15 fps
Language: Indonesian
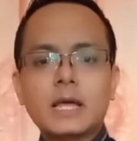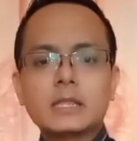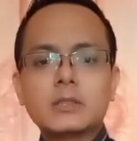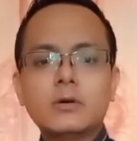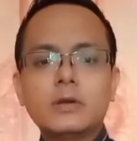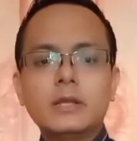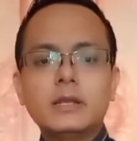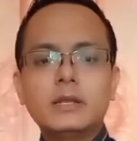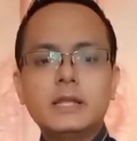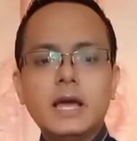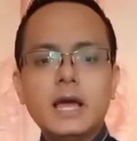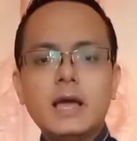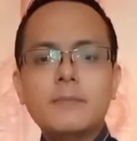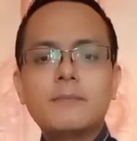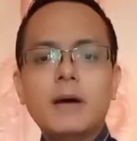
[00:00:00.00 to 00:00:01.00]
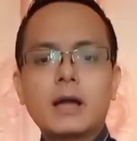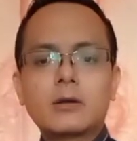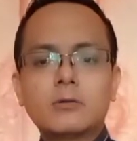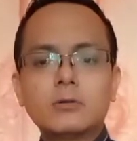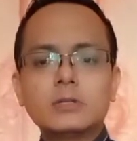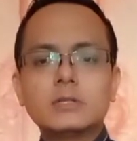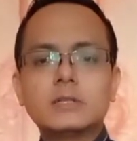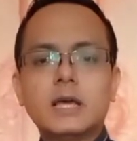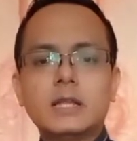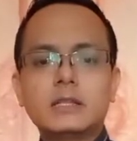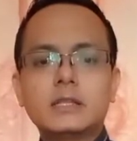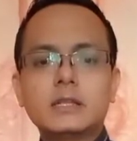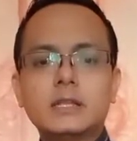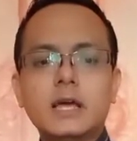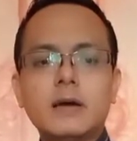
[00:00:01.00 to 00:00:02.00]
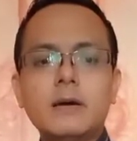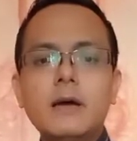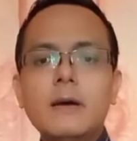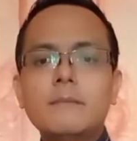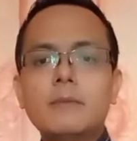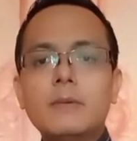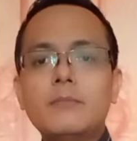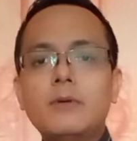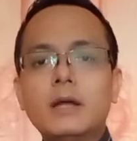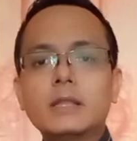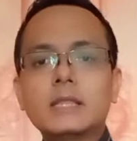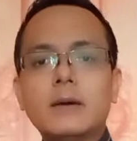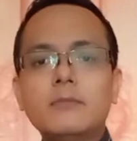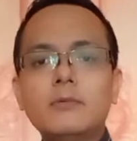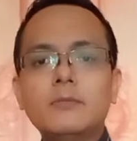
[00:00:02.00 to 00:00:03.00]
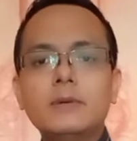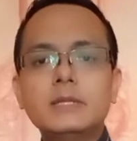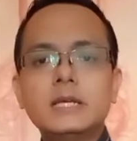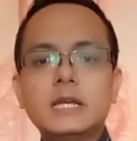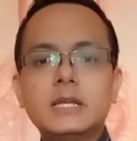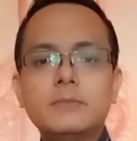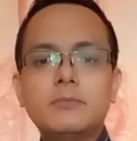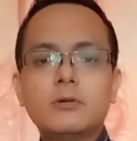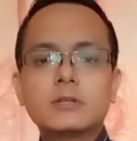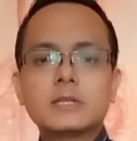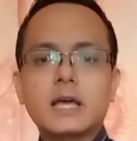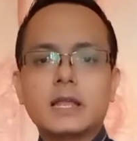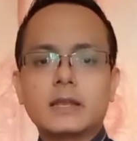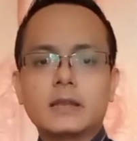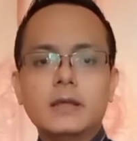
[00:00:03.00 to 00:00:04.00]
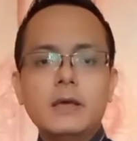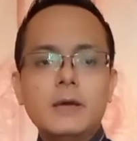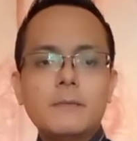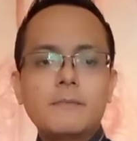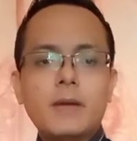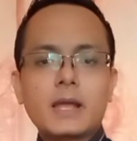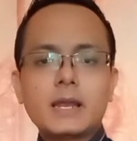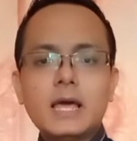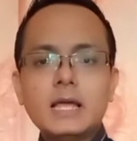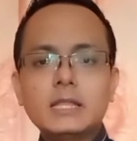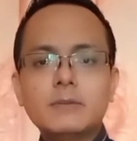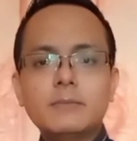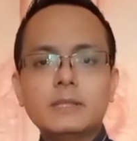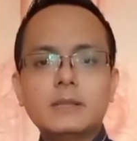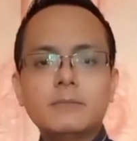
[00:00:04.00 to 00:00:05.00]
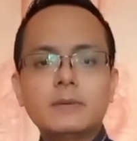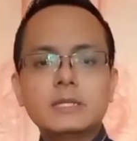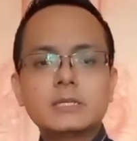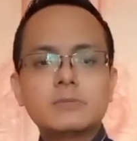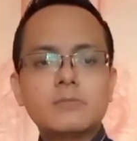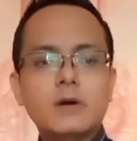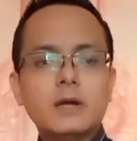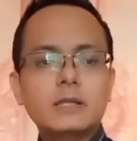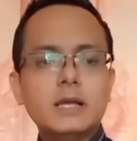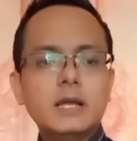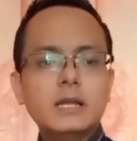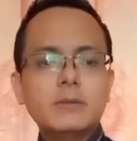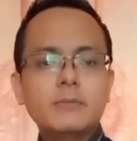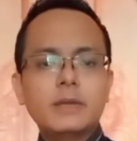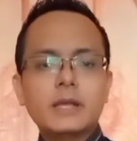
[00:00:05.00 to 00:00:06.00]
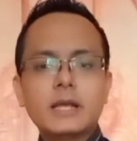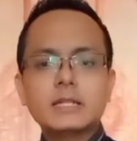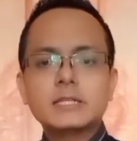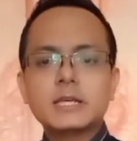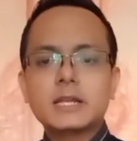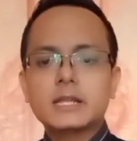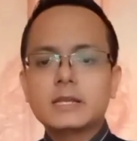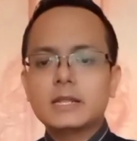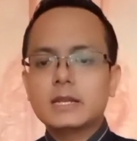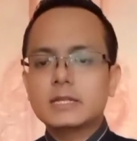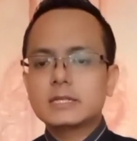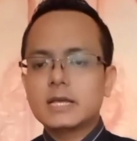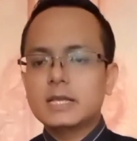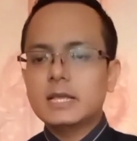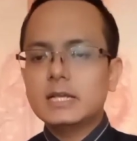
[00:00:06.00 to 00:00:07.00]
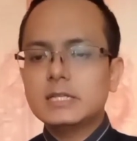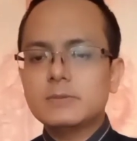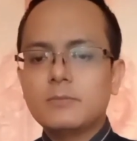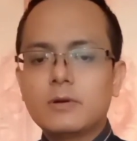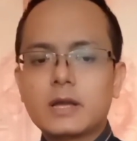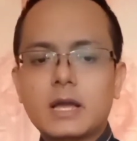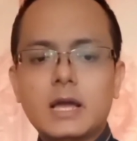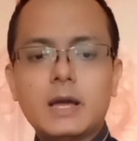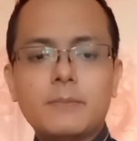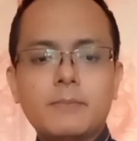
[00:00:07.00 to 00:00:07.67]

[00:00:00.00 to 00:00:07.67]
atau indah, bagus dan tidak membuat tamu menjadi bosan. Baiklah teman-teman semuanya, demikian sharing dari saya, semoga